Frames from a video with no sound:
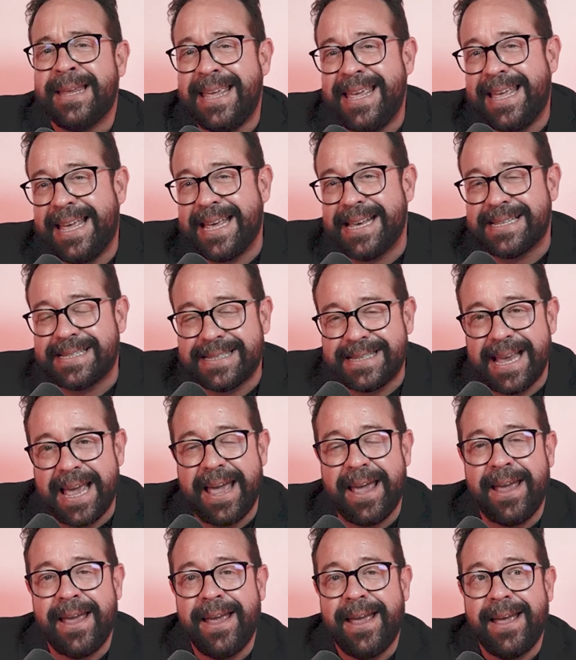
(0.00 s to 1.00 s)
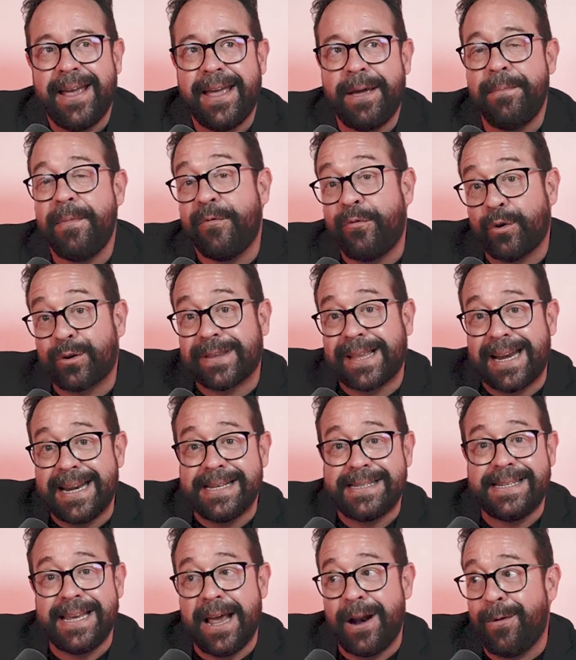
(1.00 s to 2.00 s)
y que sé que me
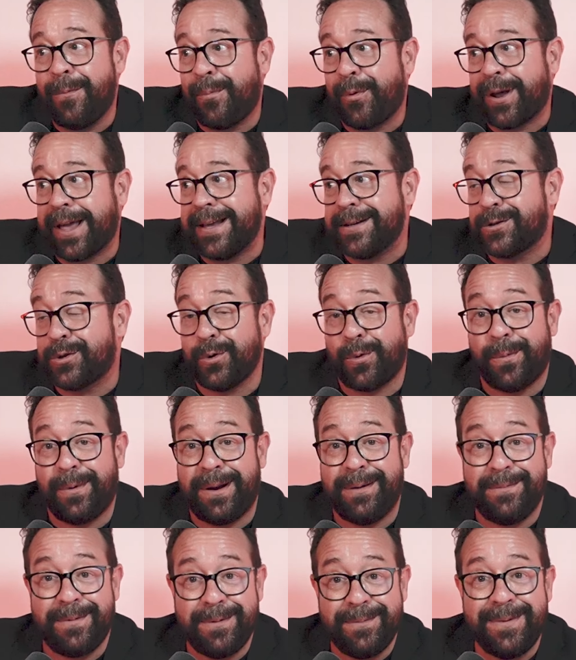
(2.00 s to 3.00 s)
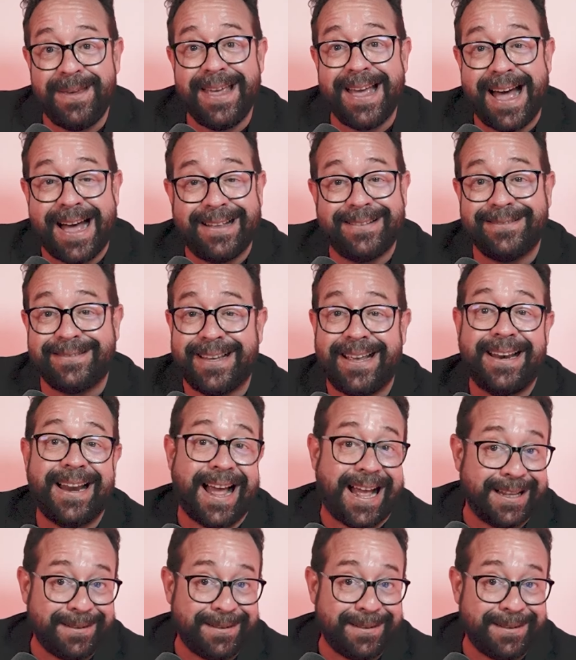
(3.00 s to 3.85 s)
fortalecieron porque sobreviví ante la